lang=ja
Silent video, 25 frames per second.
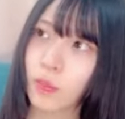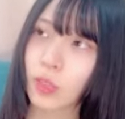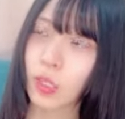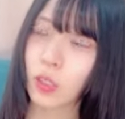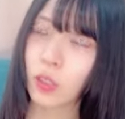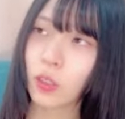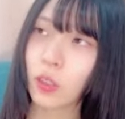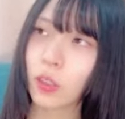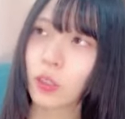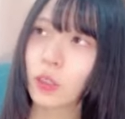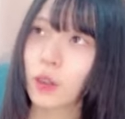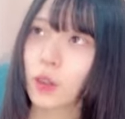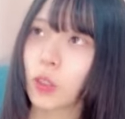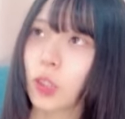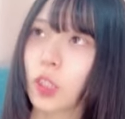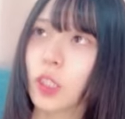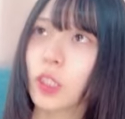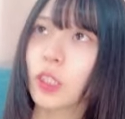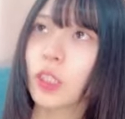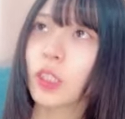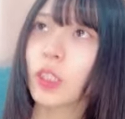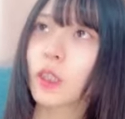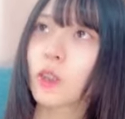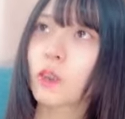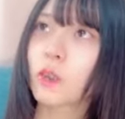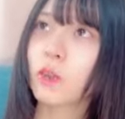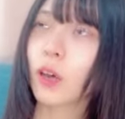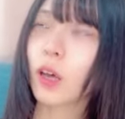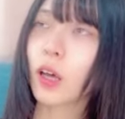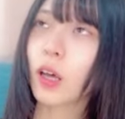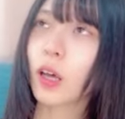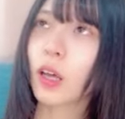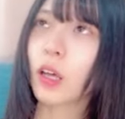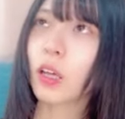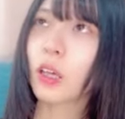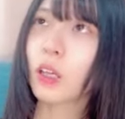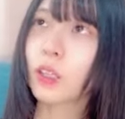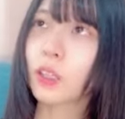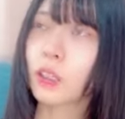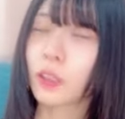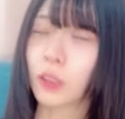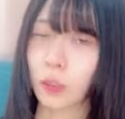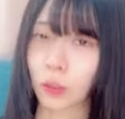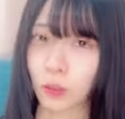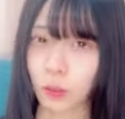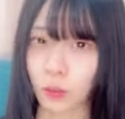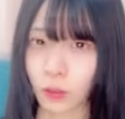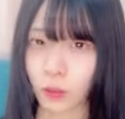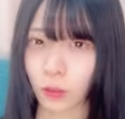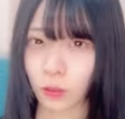ゆいなとひーたんは
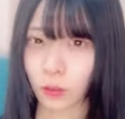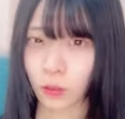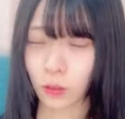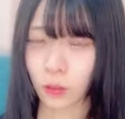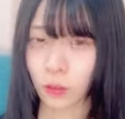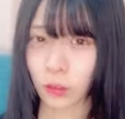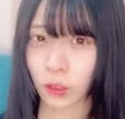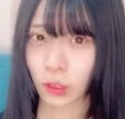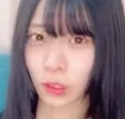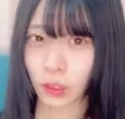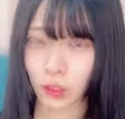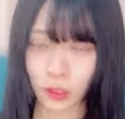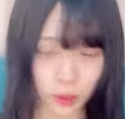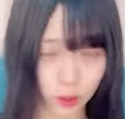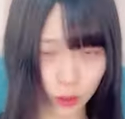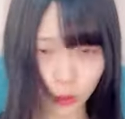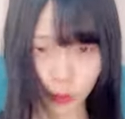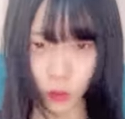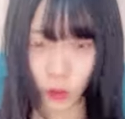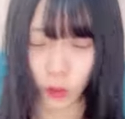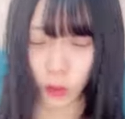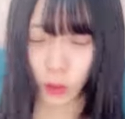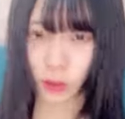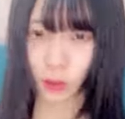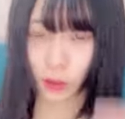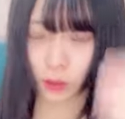大阪でしょ